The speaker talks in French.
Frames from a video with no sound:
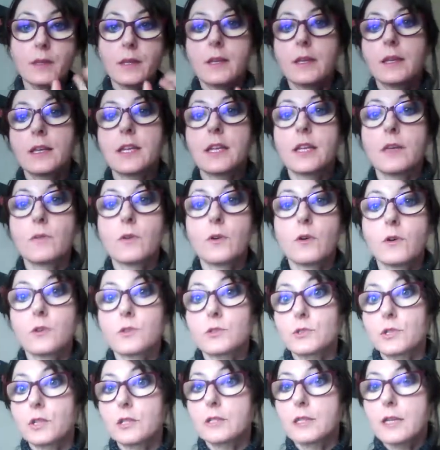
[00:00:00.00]
ils vont
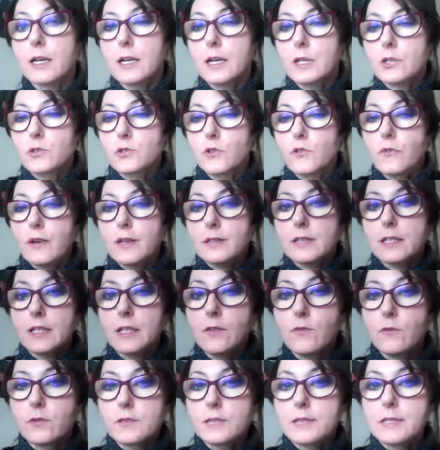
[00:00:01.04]
sortir à la surface,
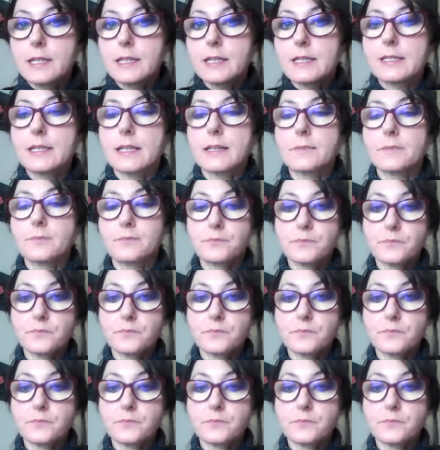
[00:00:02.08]
ils vont se lisser.